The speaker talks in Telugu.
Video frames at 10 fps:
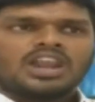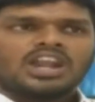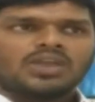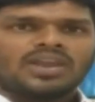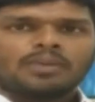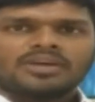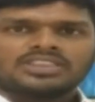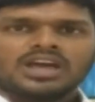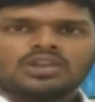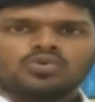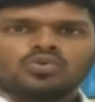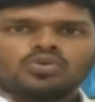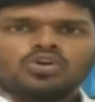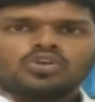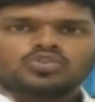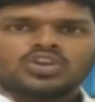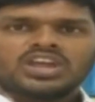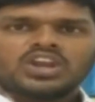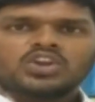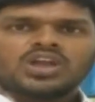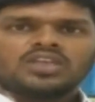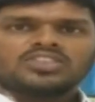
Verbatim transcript: రెండు వేల పద్నాలుగు జూలై రెండున